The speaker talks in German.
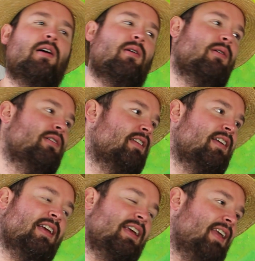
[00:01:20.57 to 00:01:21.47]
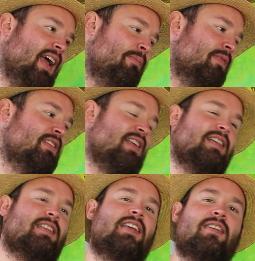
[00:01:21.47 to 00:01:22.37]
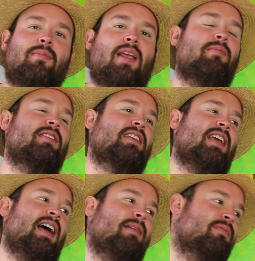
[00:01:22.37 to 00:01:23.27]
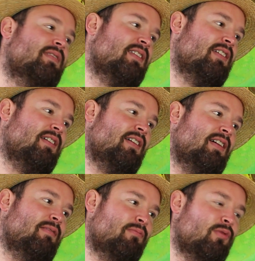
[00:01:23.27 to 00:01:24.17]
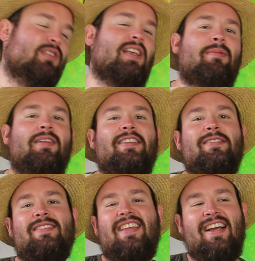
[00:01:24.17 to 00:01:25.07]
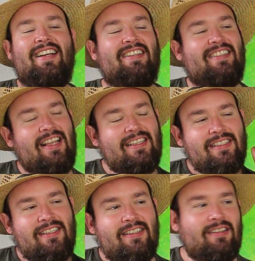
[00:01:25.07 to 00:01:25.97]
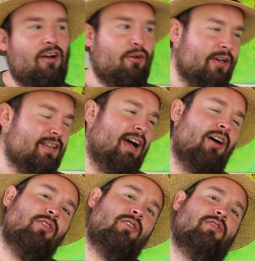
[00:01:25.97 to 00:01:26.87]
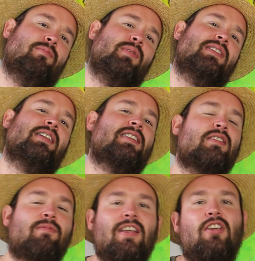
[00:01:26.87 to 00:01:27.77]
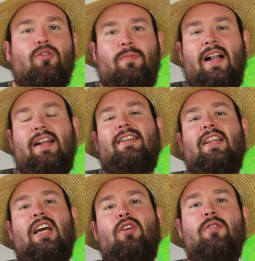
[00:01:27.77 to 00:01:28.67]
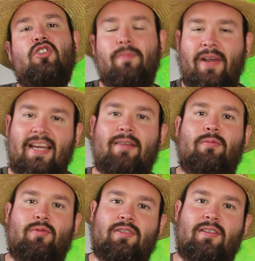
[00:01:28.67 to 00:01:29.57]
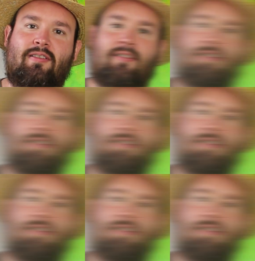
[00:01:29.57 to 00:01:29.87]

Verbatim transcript: Und ich habe das als Kind mehrmals gehabt muss aber dazu sagen, dass ich heute auch ein bisschen zwiegespalten darüber sprechen muss.